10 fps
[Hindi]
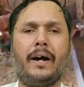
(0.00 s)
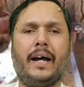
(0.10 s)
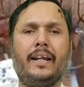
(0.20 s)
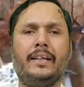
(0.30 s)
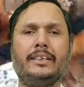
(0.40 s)

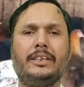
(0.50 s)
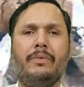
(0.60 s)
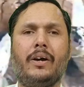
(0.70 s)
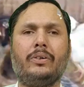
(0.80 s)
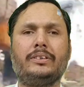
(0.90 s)
पालन इस
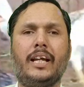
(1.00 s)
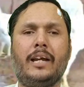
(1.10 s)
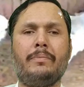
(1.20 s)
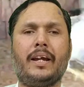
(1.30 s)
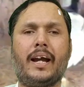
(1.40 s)

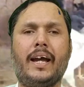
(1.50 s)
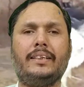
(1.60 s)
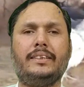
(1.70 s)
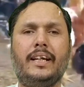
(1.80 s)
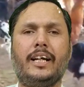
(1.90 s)
व्यवसाय में एक
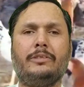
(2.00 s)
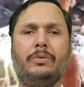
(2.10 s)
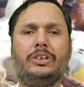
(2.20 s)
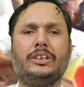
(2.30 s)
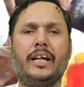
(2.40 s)
ऐसी
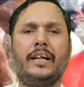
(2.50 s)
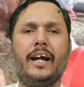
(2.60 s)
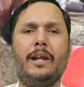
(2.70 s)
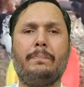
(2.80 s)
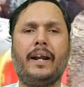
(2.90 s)
अद्भुत
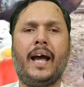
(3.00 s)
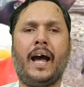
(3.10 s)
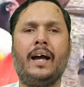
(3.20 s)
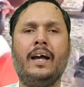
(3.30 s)
संकल्पना